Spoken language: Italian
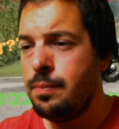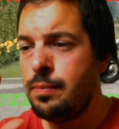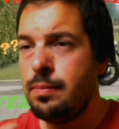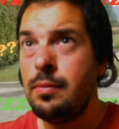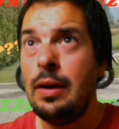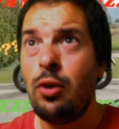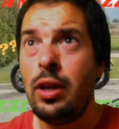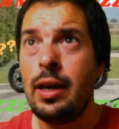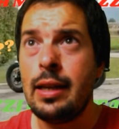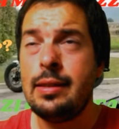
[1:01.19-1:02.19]
devo
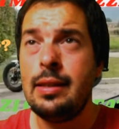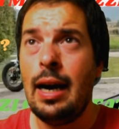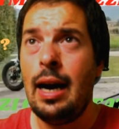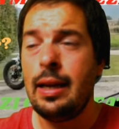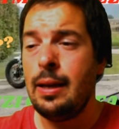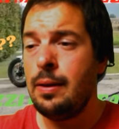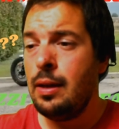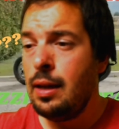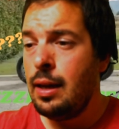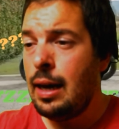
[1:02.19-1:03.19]
ringraziare
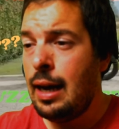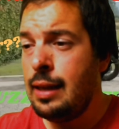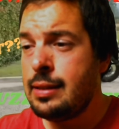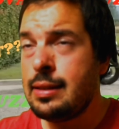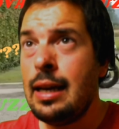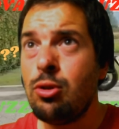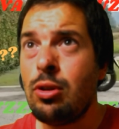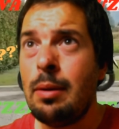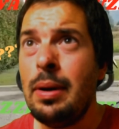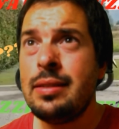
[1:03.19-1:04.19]
Alessandro
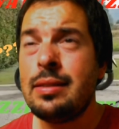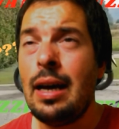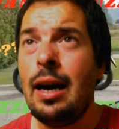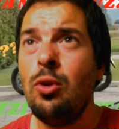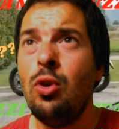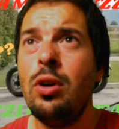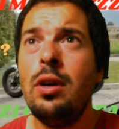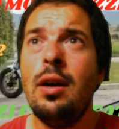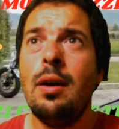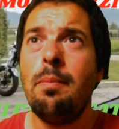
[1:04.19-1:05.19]
da Bassano
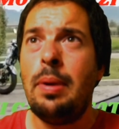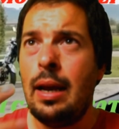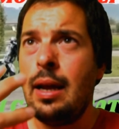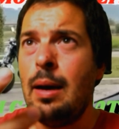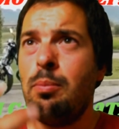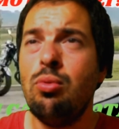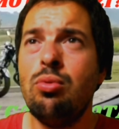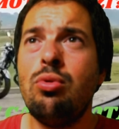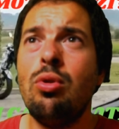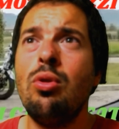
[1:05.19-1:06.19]
per
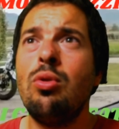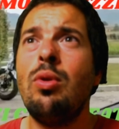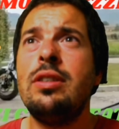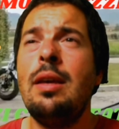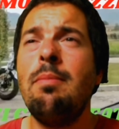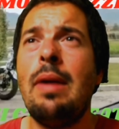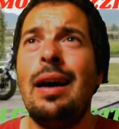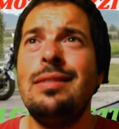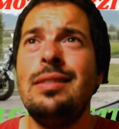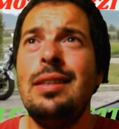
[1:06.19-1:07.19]
appunto queste
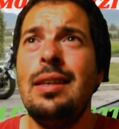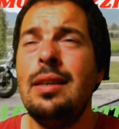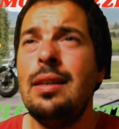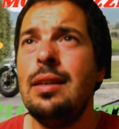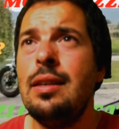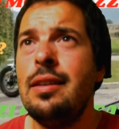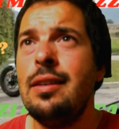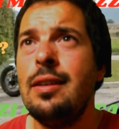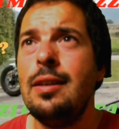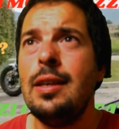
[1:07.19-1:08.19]

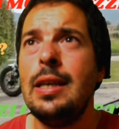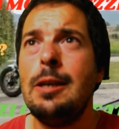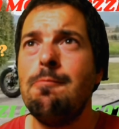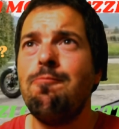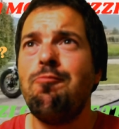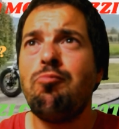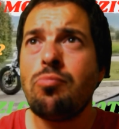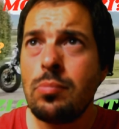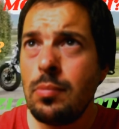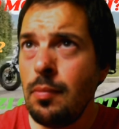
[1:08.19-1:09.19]
immagini
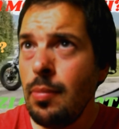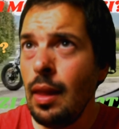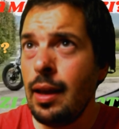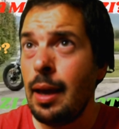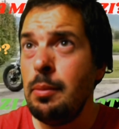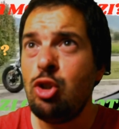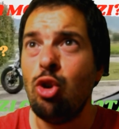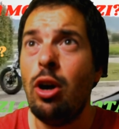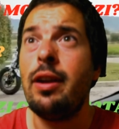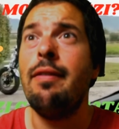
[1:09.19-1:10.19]
che mi
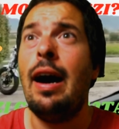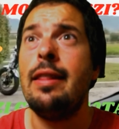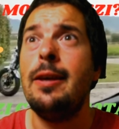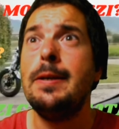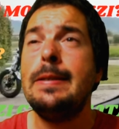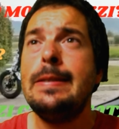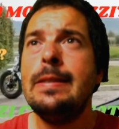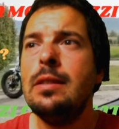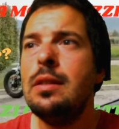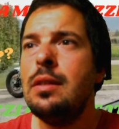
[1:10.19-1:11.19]
sono arrivate
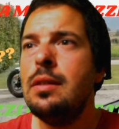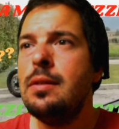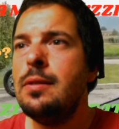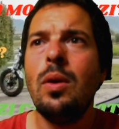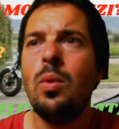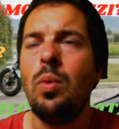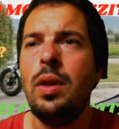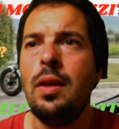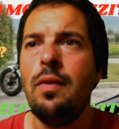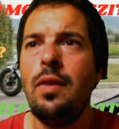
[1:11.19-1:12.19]

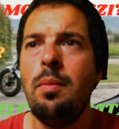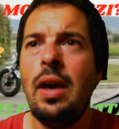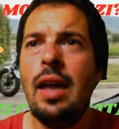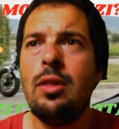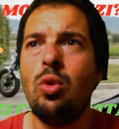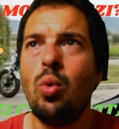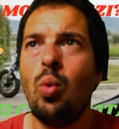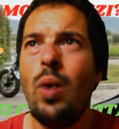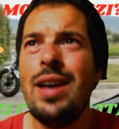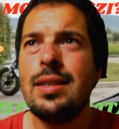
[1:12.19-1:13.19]
quindi vi metto
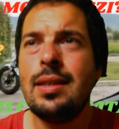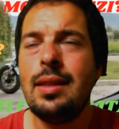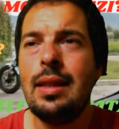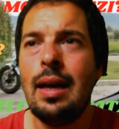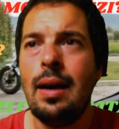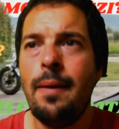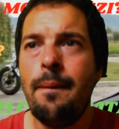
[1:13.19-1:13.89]
questa